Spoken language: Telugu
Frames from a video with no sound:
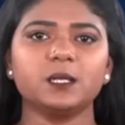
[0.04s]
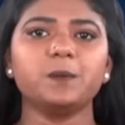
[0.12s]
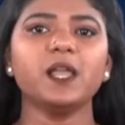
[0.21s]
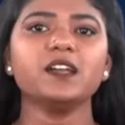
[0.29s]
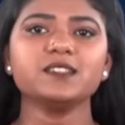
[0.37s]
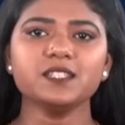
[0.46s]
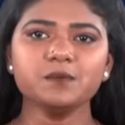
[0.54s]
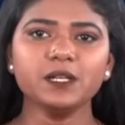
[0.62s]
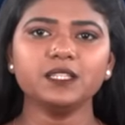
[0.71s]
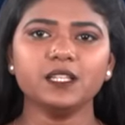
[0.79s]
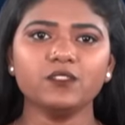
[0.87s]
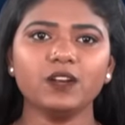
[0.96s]
ట్రిపుల్ ఆర్ సినిమా
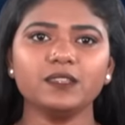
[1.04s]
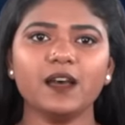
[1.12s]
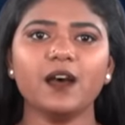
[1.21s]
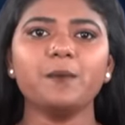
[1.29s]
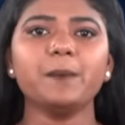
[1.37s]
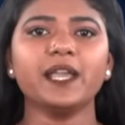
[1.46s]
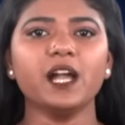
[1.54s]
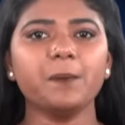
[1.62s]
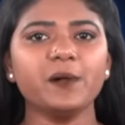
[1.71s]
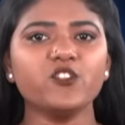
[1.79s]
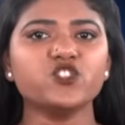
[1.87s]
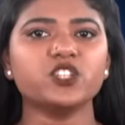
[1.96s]
తర్వాత మెగా
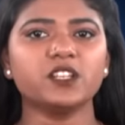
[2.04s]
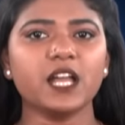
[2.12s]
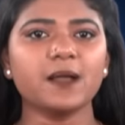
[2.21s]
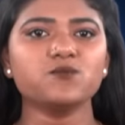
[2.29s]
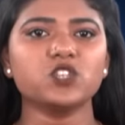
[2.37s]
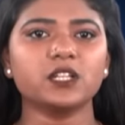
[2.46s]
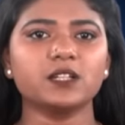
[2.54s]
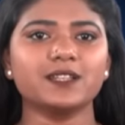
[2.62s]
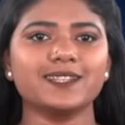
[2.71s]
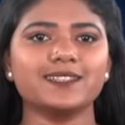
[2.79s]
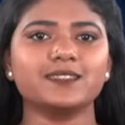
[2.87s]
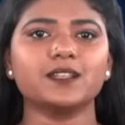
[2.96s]
పవర్ స్టార్ రామ్ చరణ్
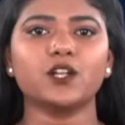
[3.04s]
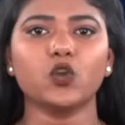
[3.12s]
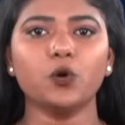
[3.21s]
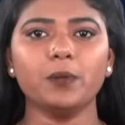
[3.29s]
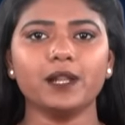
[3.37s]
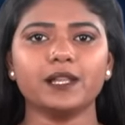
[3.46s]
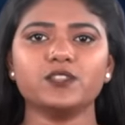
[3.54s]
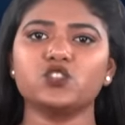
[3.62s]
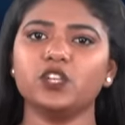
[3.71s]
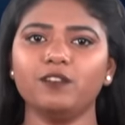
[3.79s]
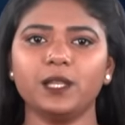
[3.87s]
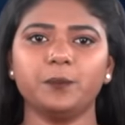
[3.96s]
క్రేజ్ గ్లోబల్
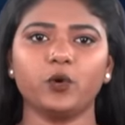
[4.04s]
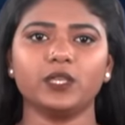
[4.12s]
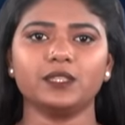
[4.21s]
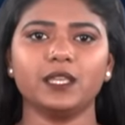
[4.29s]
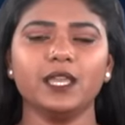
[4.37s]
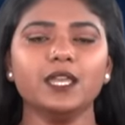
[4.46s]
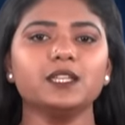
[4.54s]
రేంజ్కి వెళ్ళిపోయింది